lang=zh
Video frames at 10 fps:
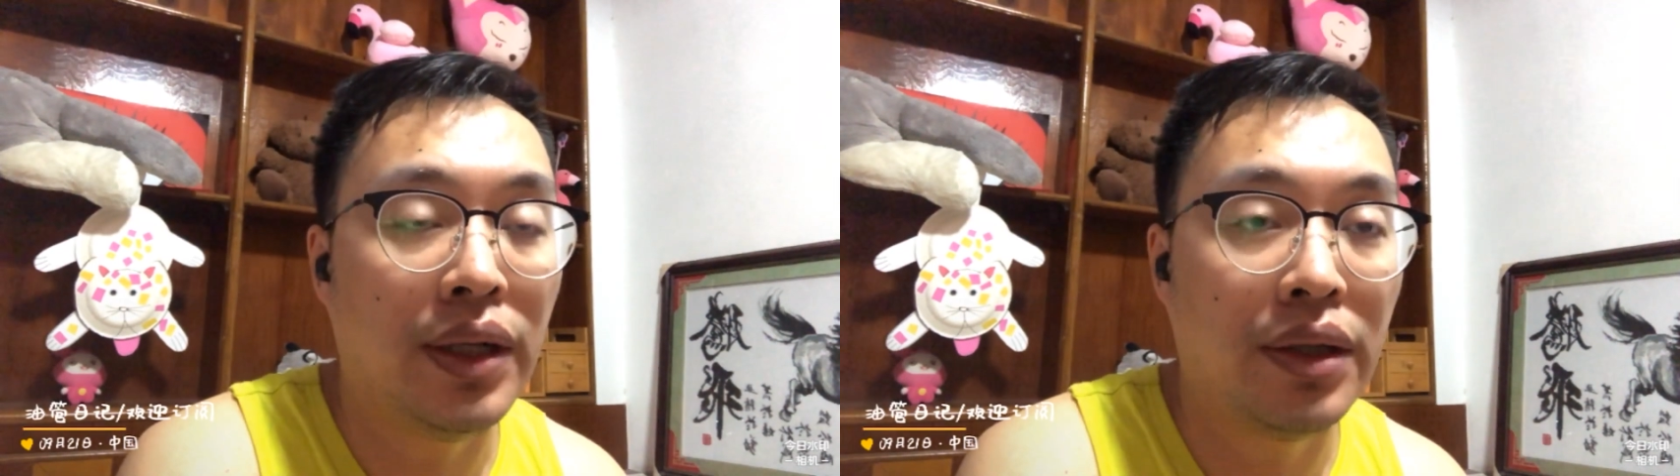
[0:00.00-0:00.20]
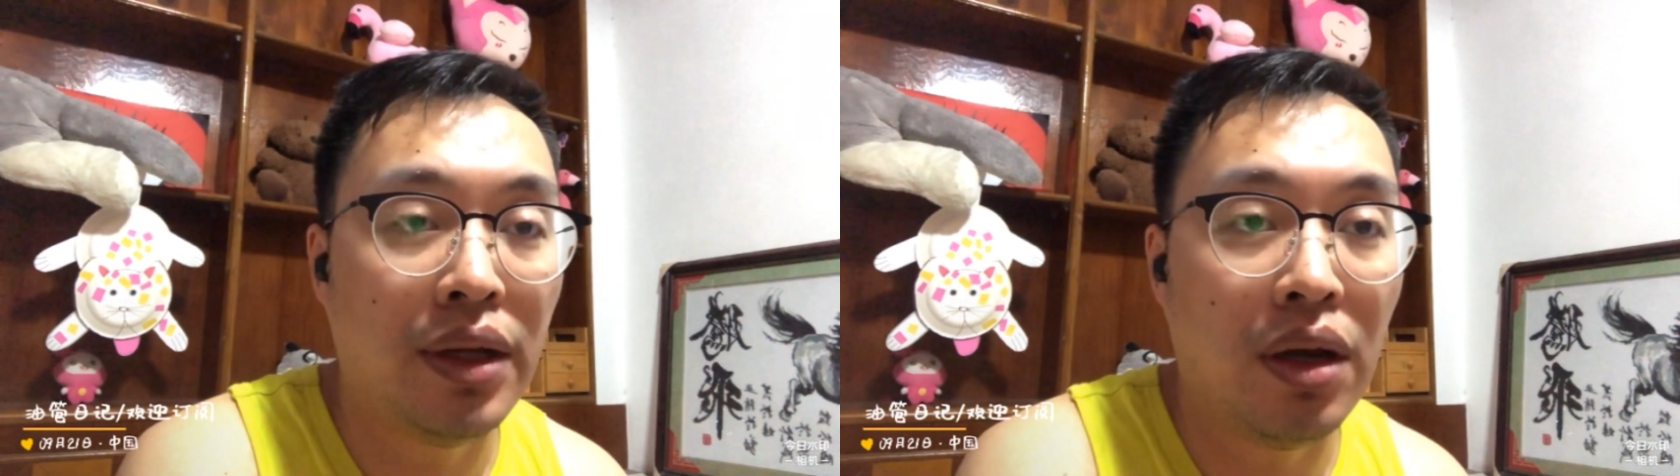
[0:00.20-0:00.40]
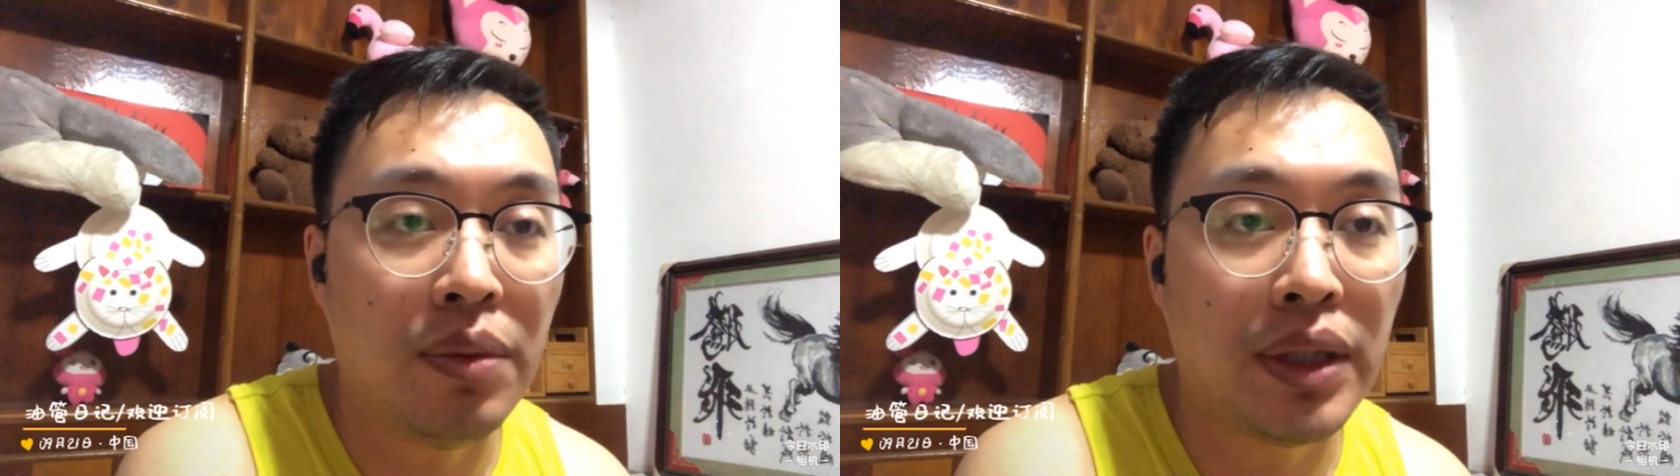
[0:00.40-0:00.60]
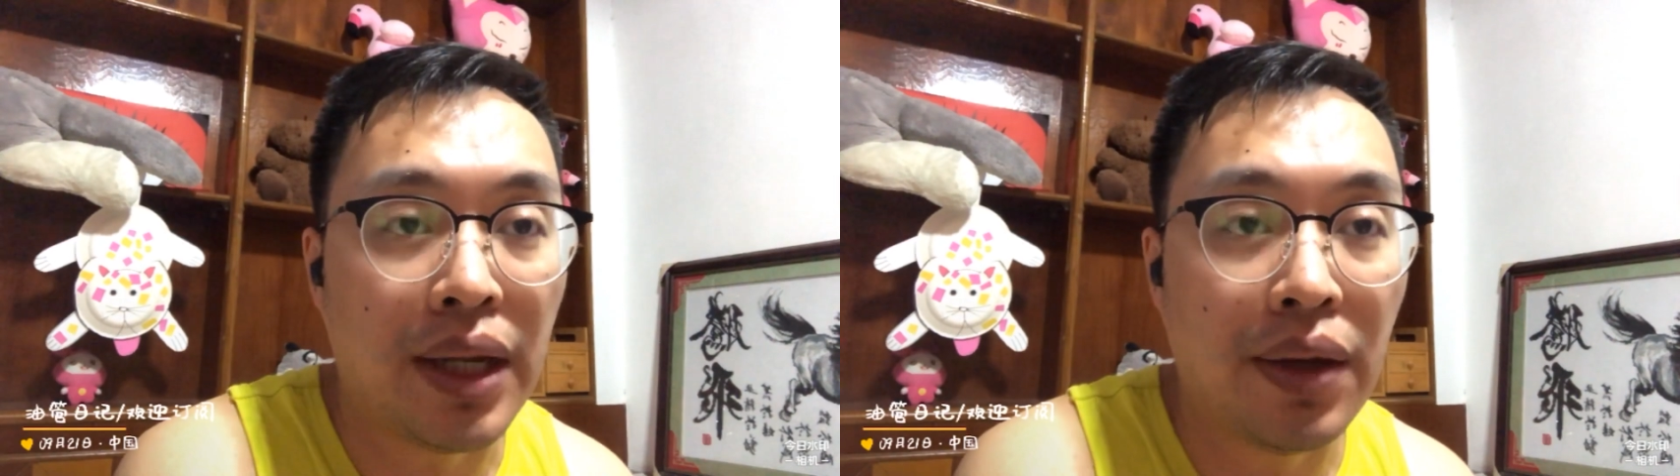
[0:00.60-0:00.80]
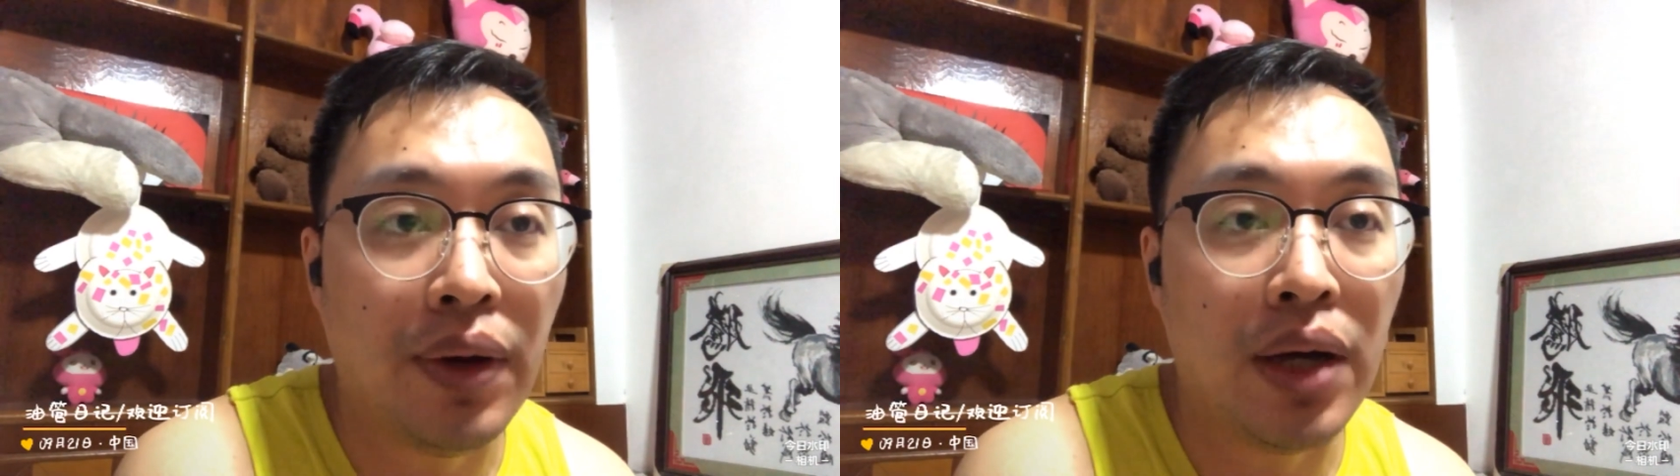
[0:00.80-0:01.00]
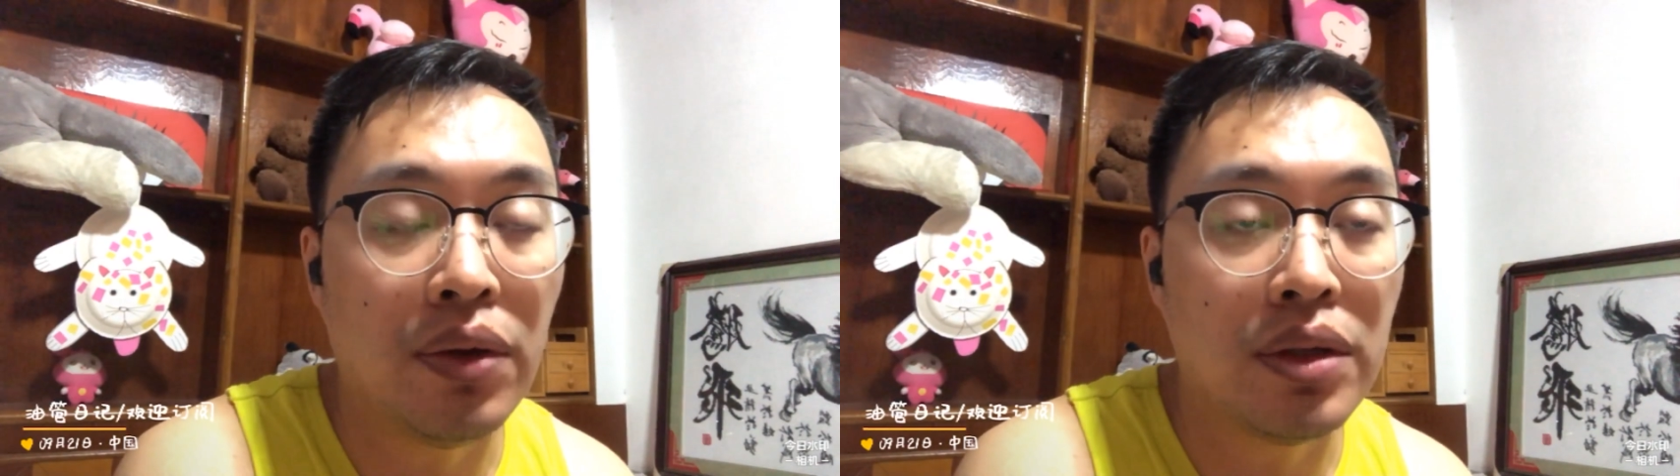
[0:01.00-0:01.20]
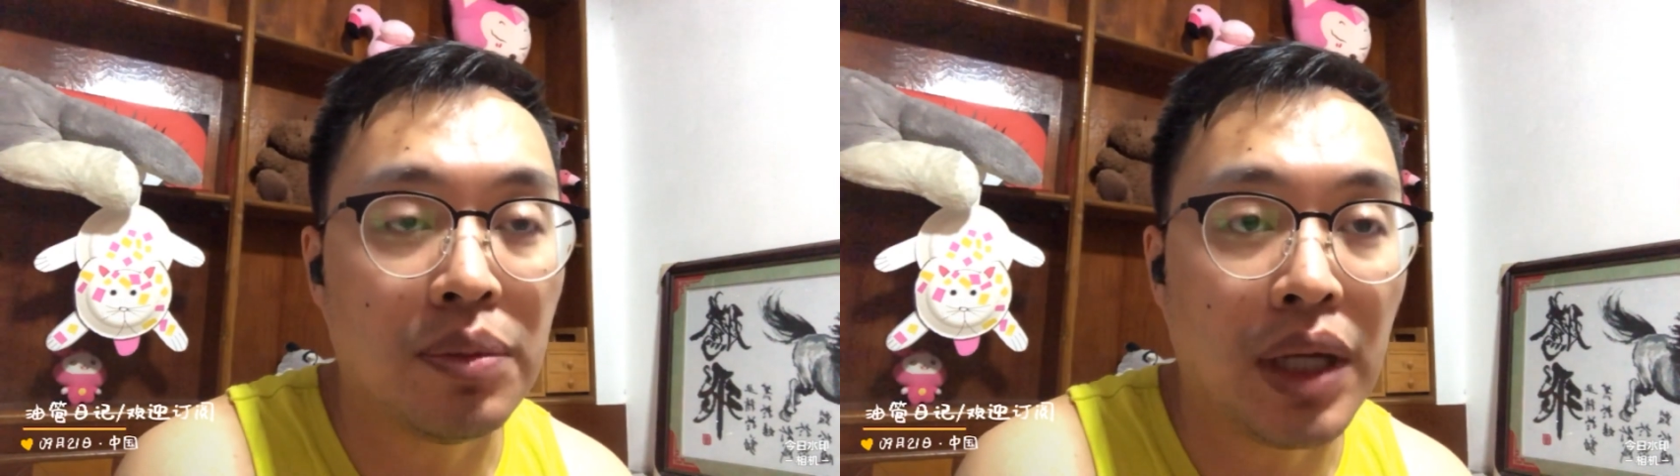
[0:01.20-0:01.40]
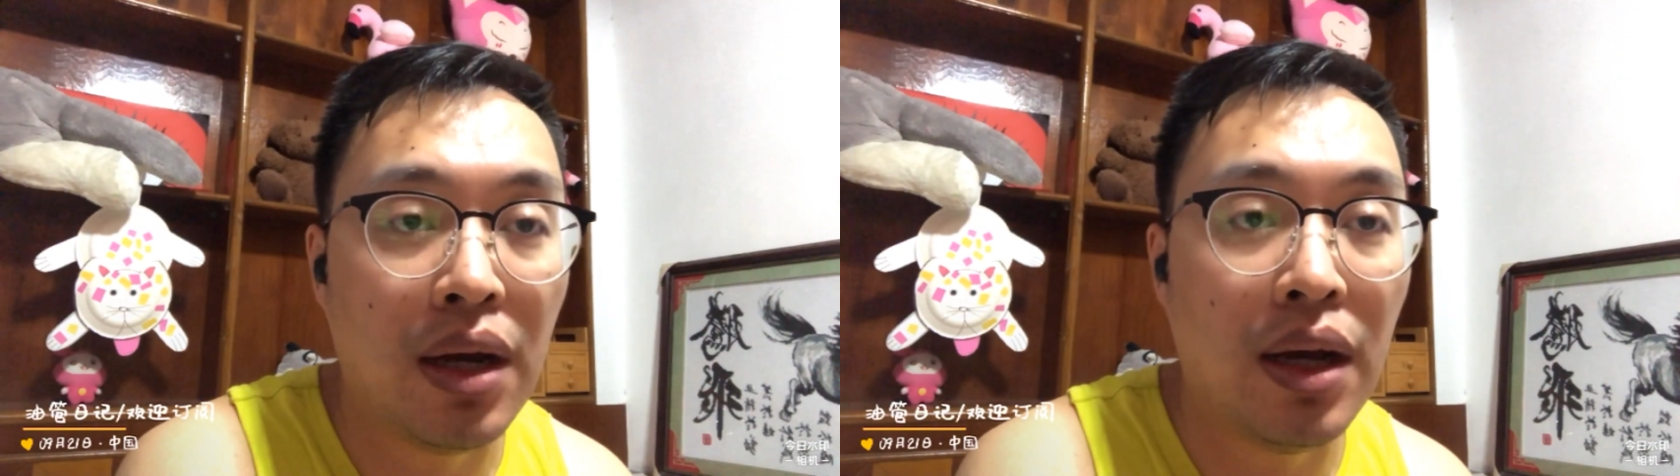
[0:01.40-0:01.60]
天天老婆打电话说怎
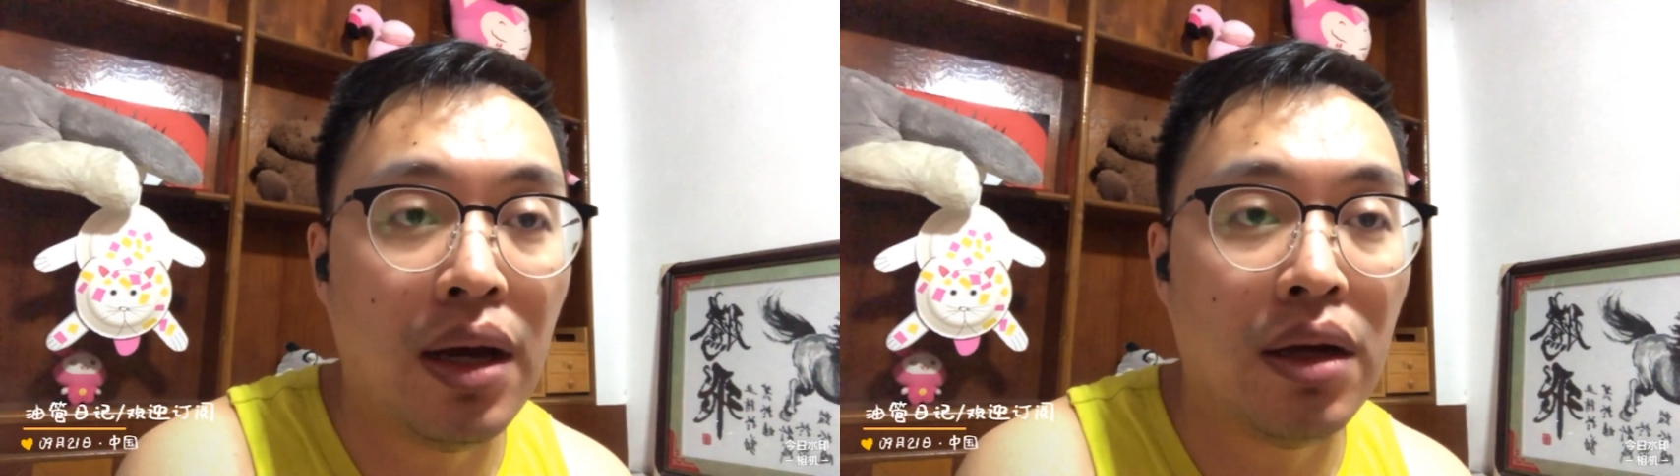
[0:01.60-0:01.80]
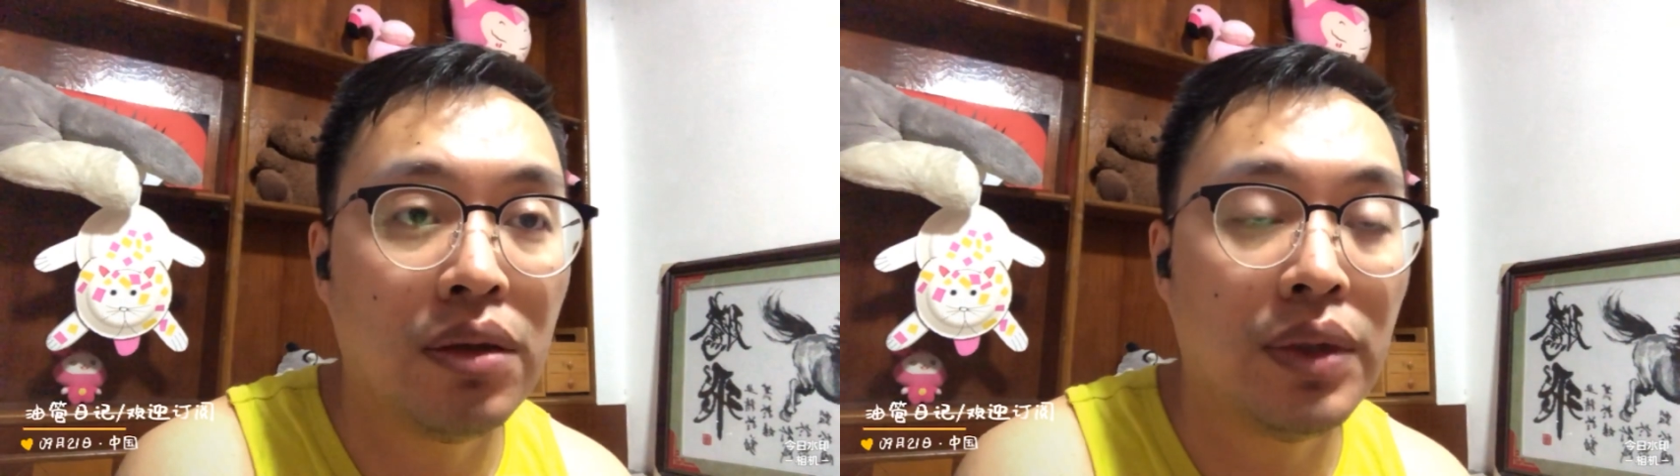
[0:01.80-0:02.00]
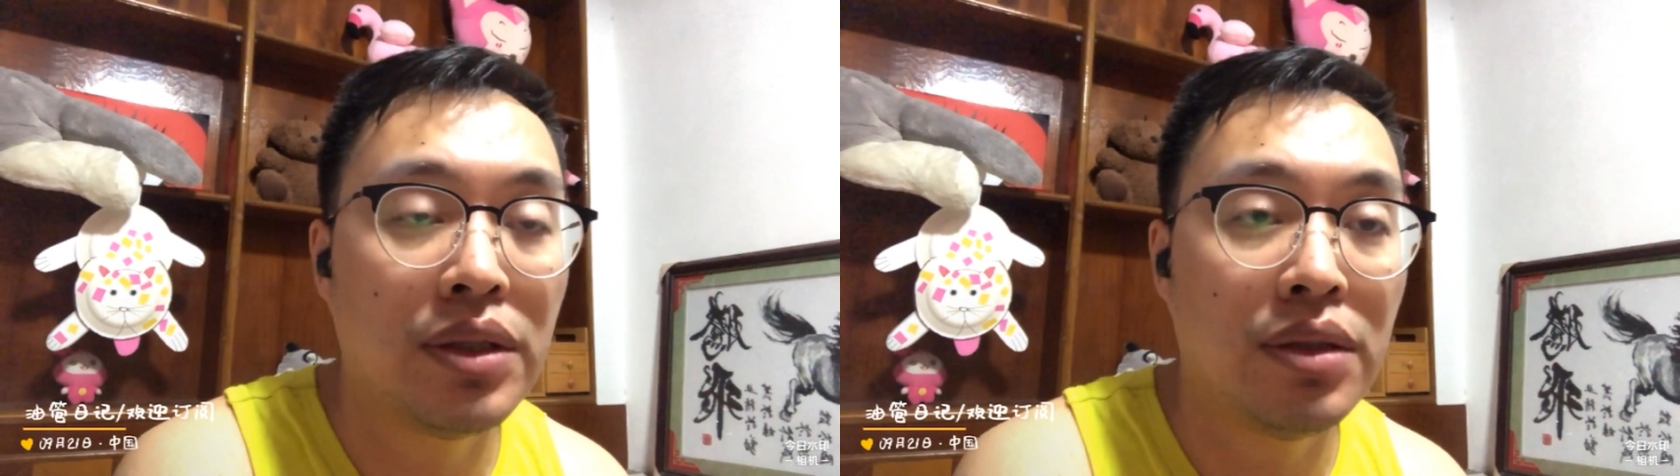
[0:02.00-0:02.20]
么样啦，对吧？